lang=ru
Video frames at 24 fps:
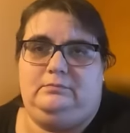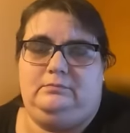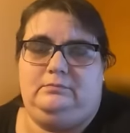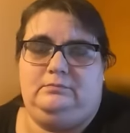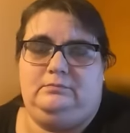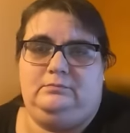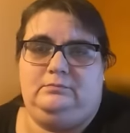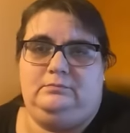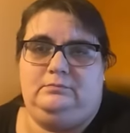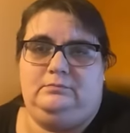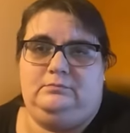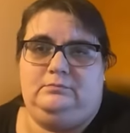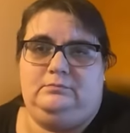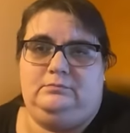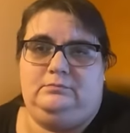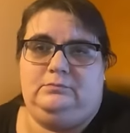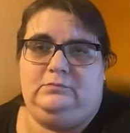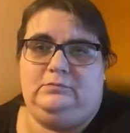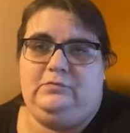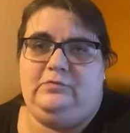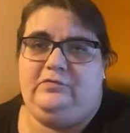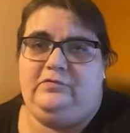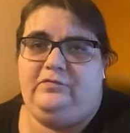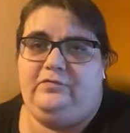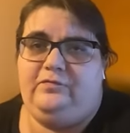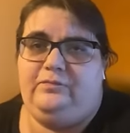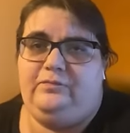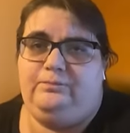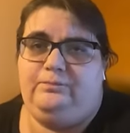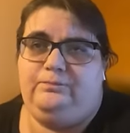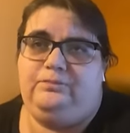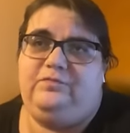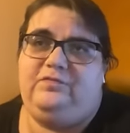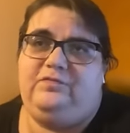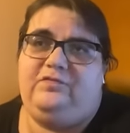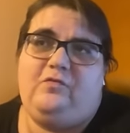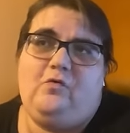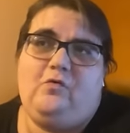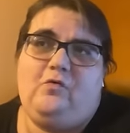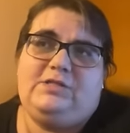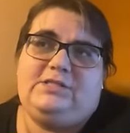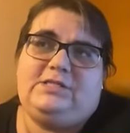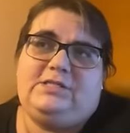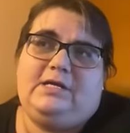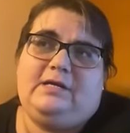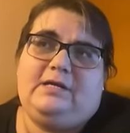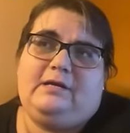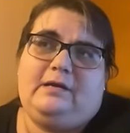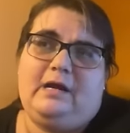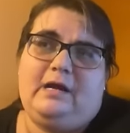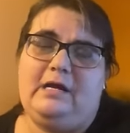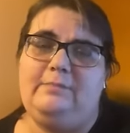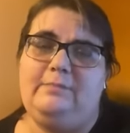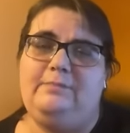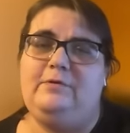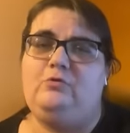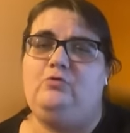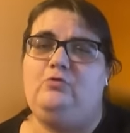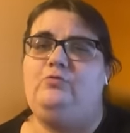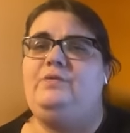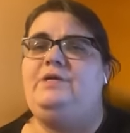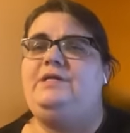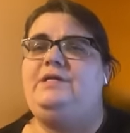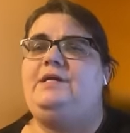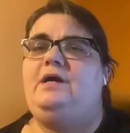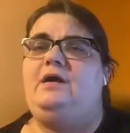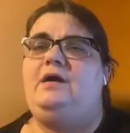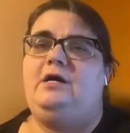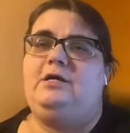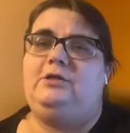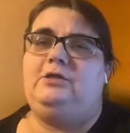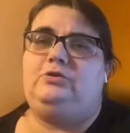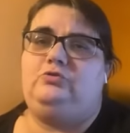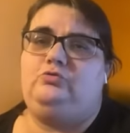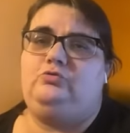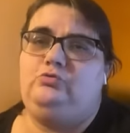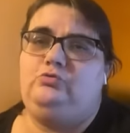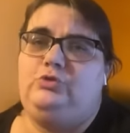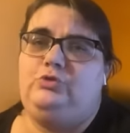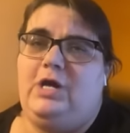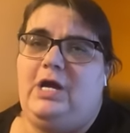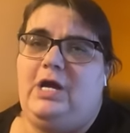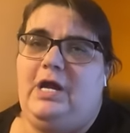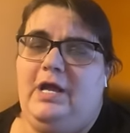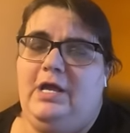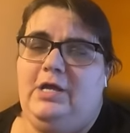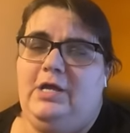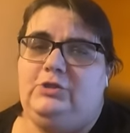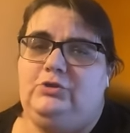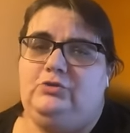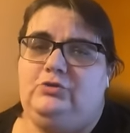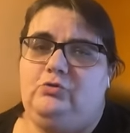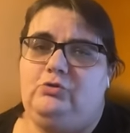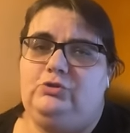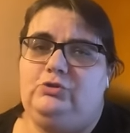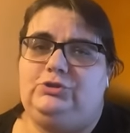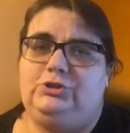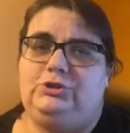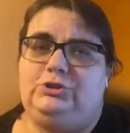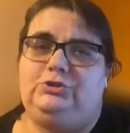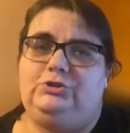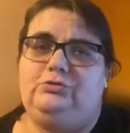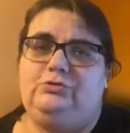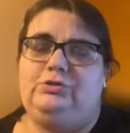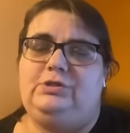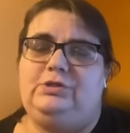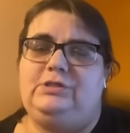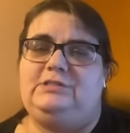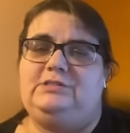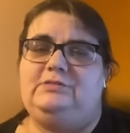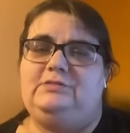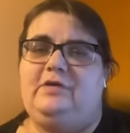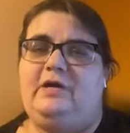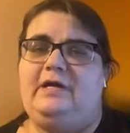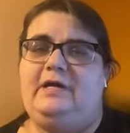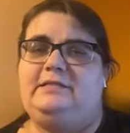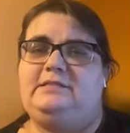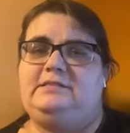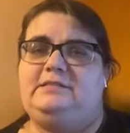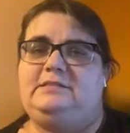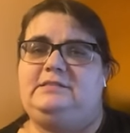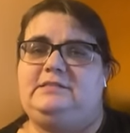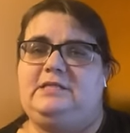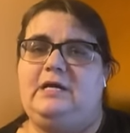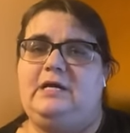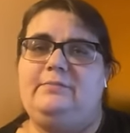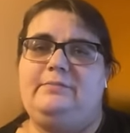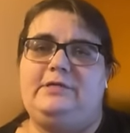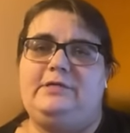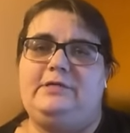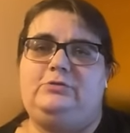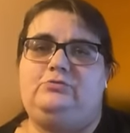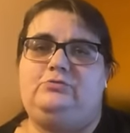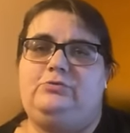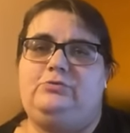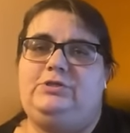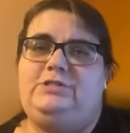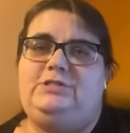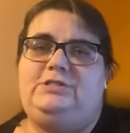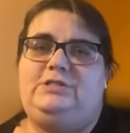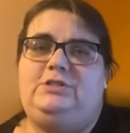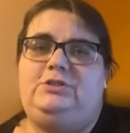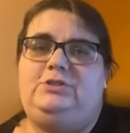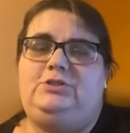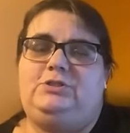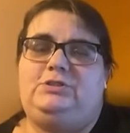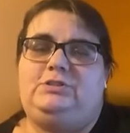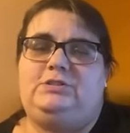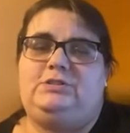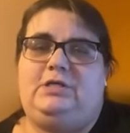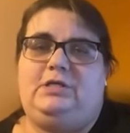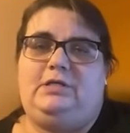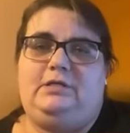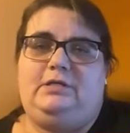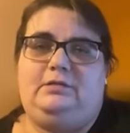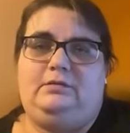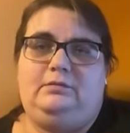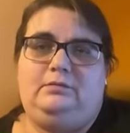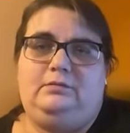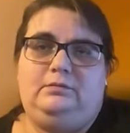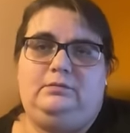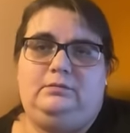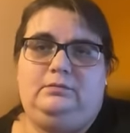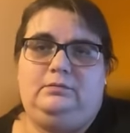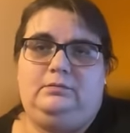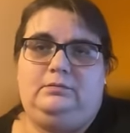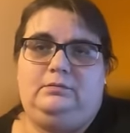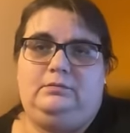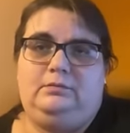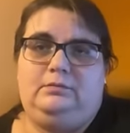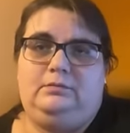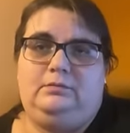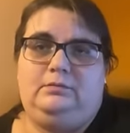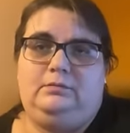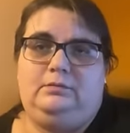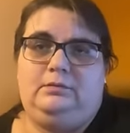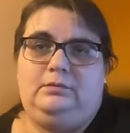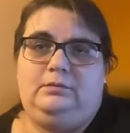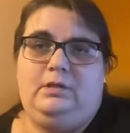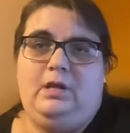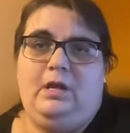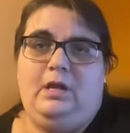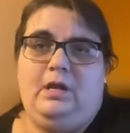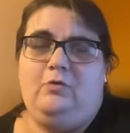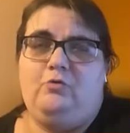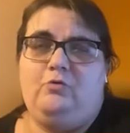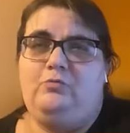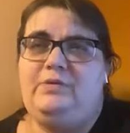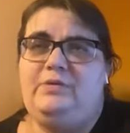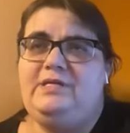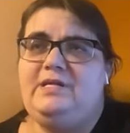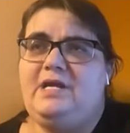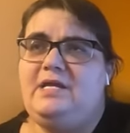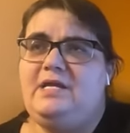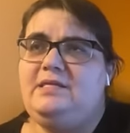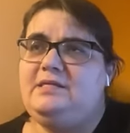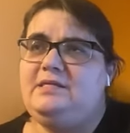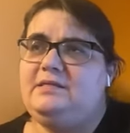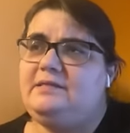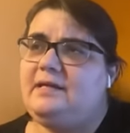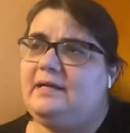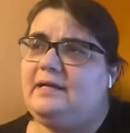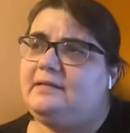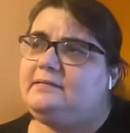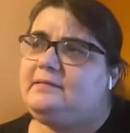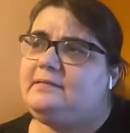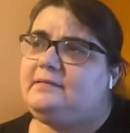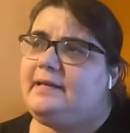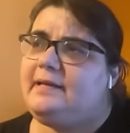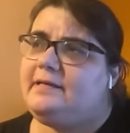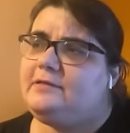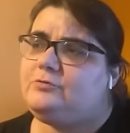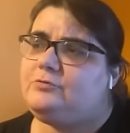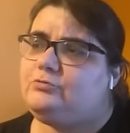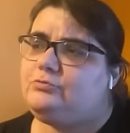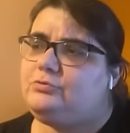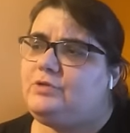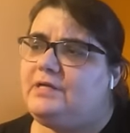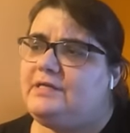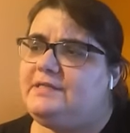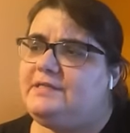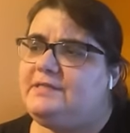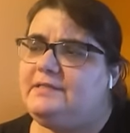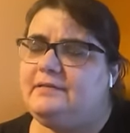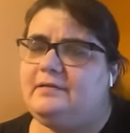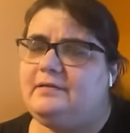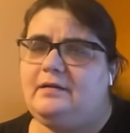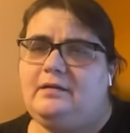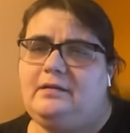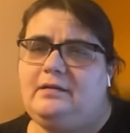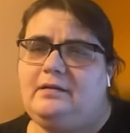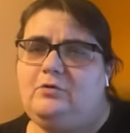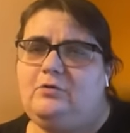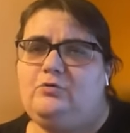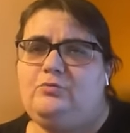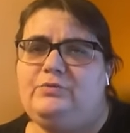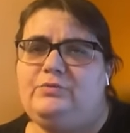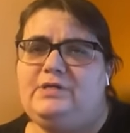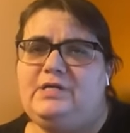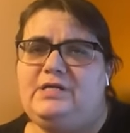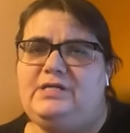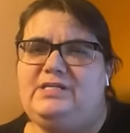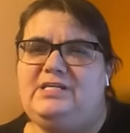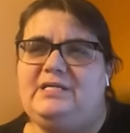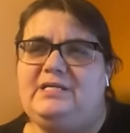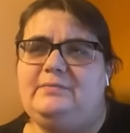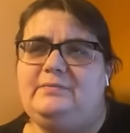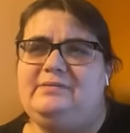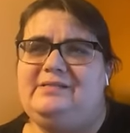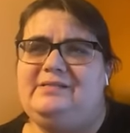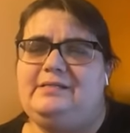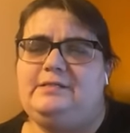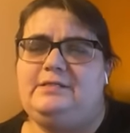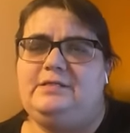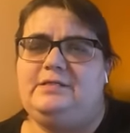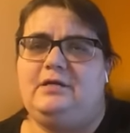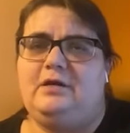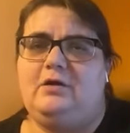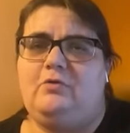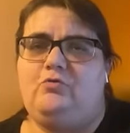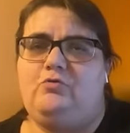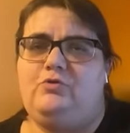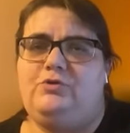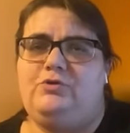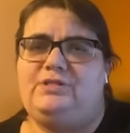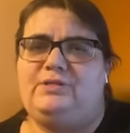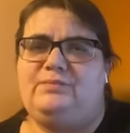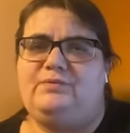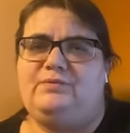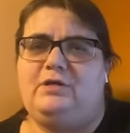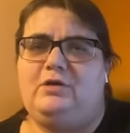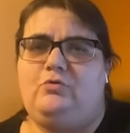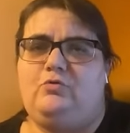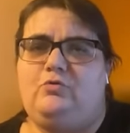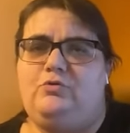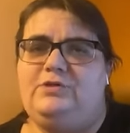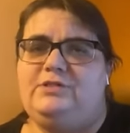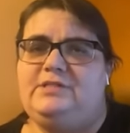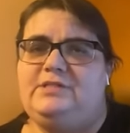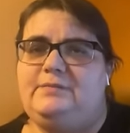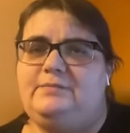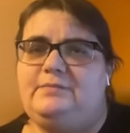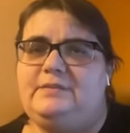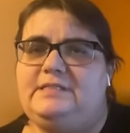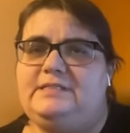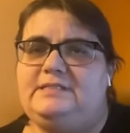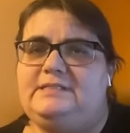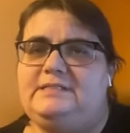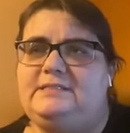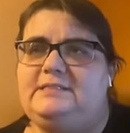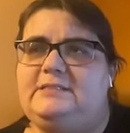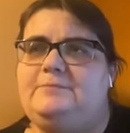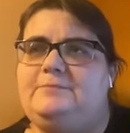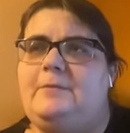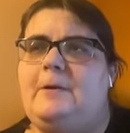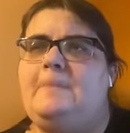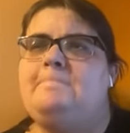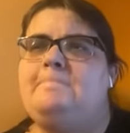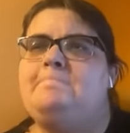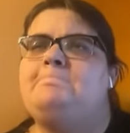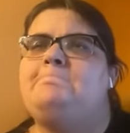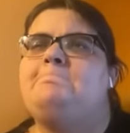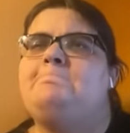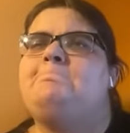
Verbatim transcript: Mm. Фотки как бы у меня оттуда тоже, что называется, самые туристические. mm У меня, когда я туда ехала, у меня не было никакой там какой-то мысли, типа,